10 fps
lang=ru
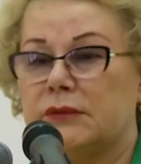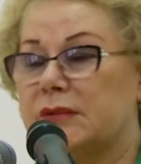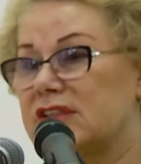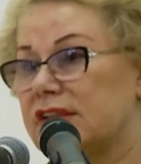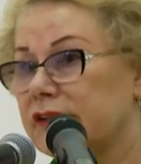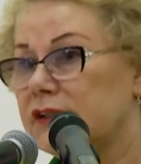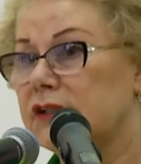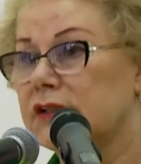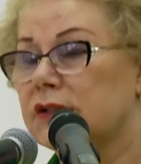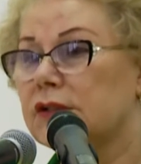
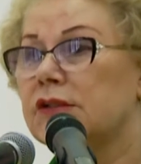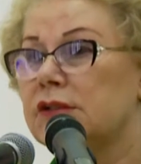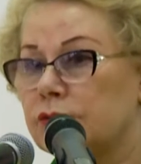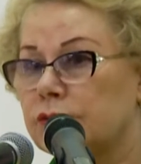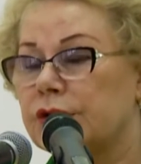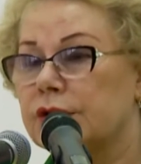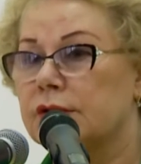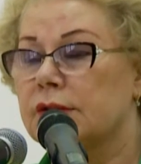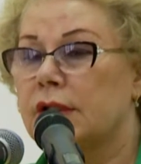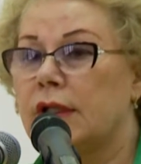образования и
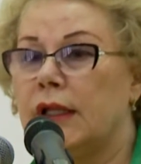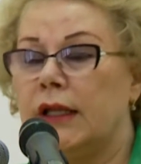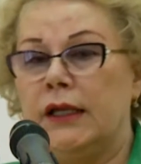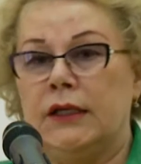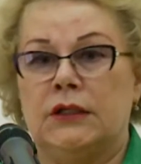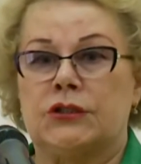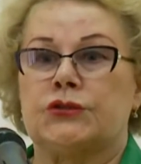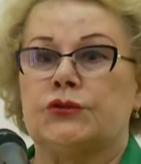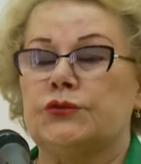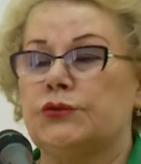науки,
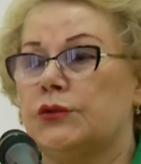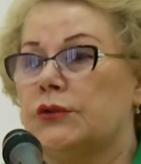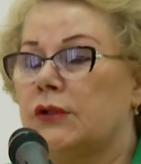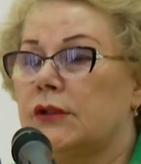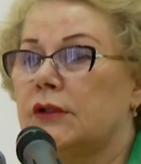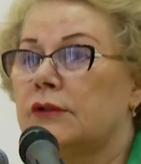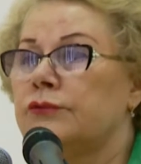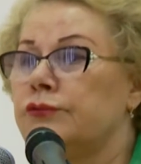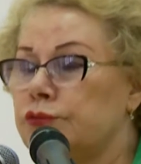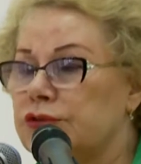что
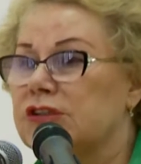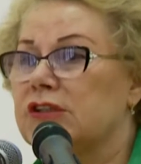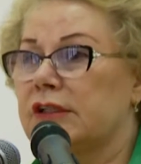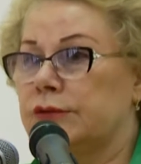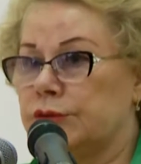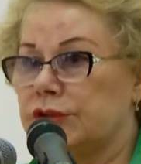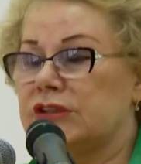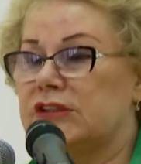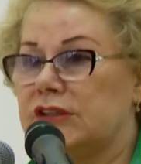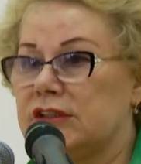вузы,
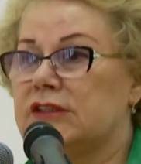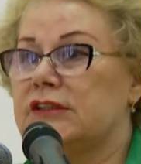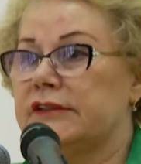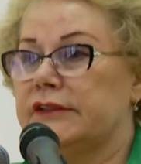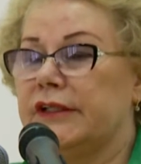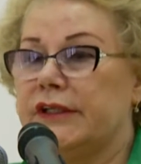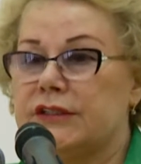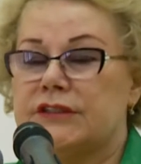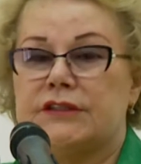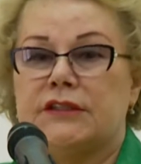которые здесь
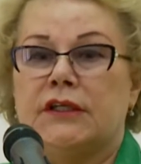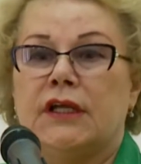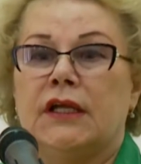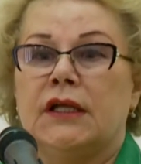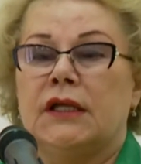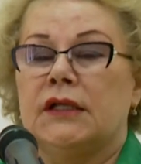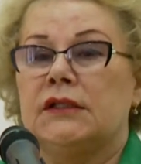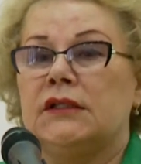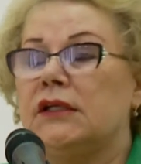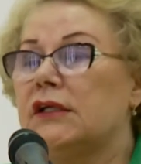есть,
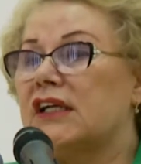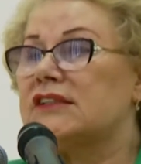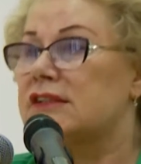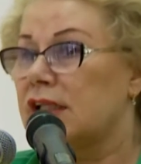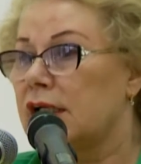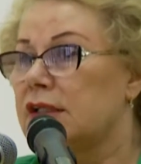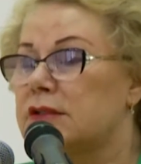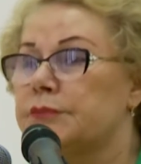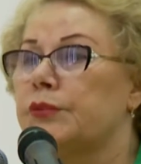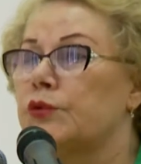не
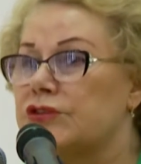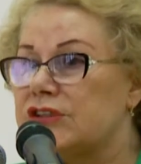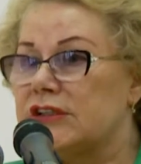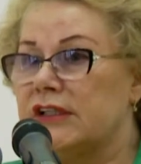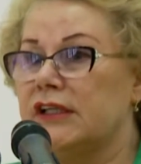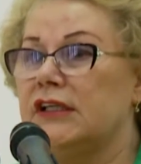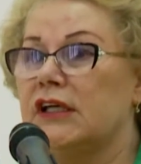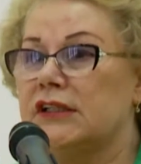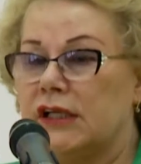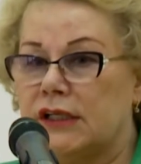остались просто
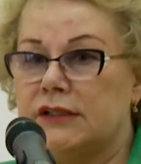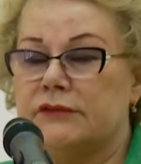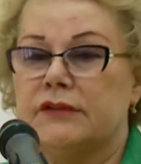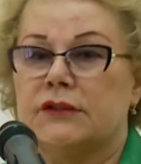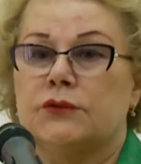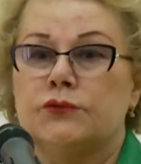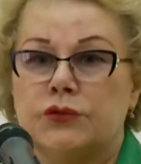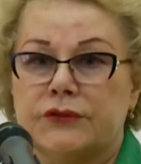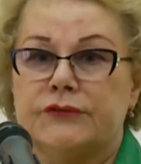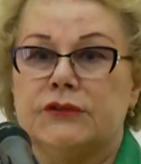регионального
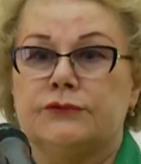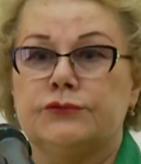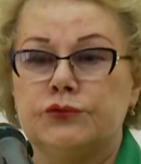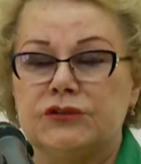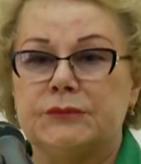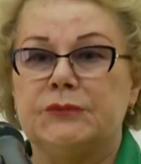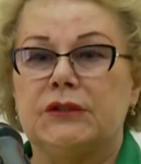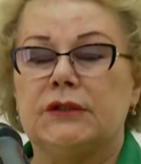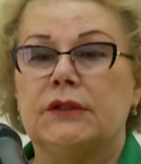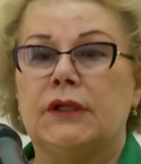уровня вузами,